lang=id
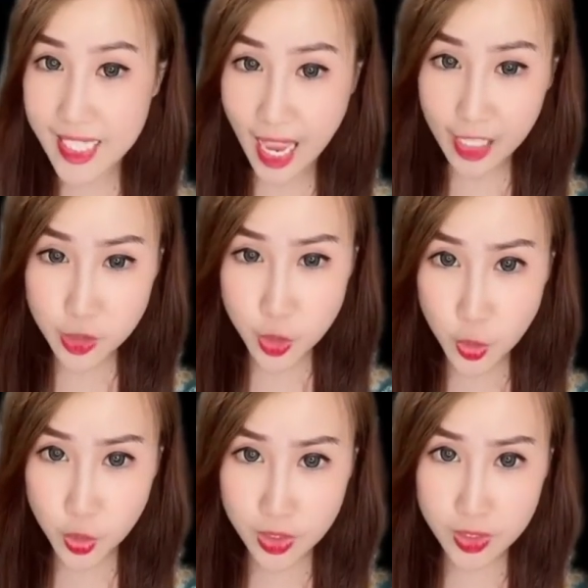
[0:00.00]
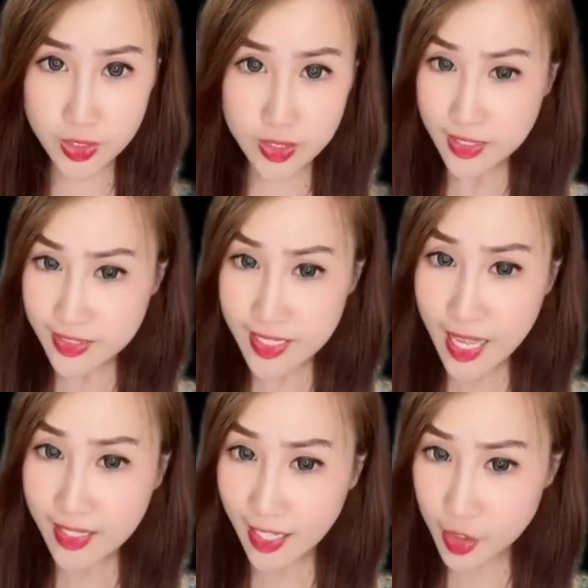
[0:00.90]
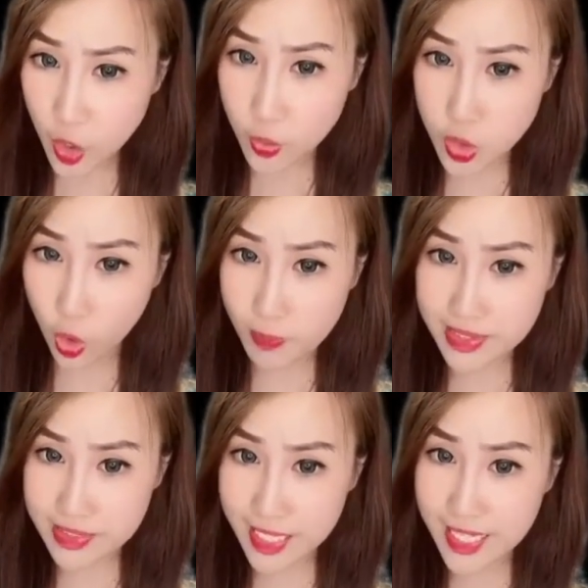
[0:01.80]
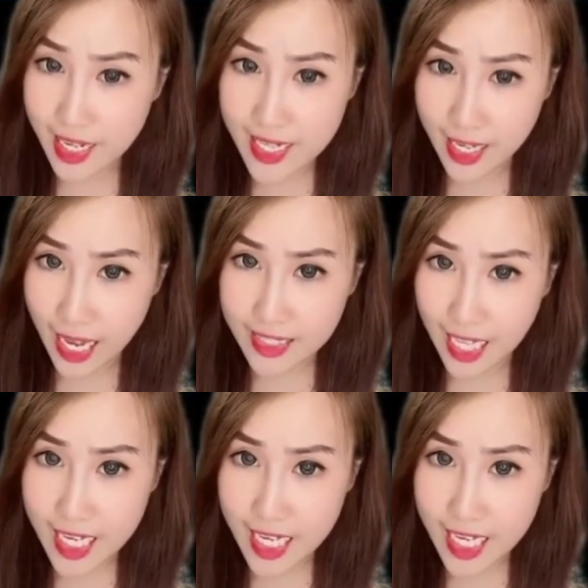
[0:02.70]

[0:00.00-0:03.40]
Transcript: hancur. Sedangkan cowok-cowok miskin yang dia katain